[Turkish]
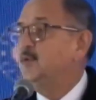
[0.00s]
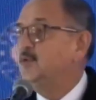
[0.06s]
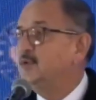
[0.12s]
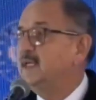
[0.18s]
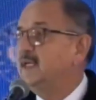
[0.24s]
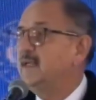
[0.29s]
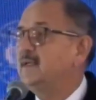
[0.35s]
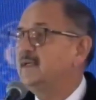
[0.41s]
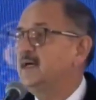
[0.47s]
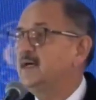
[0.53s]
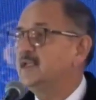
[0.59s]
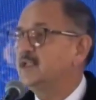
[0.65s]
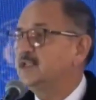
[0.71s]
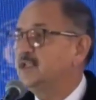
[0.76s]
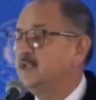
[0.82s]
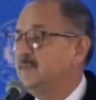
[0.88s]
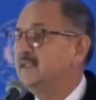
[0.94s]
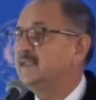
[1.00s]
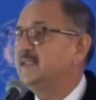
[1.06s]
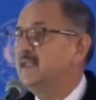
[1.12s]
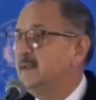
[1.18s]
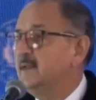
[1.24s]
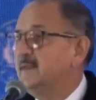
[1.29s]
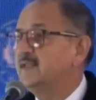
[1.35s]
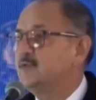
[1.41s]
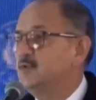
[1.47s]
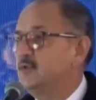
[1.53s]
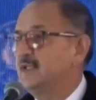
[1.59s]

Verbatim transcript: bu ülkeyi karıştırma denemesi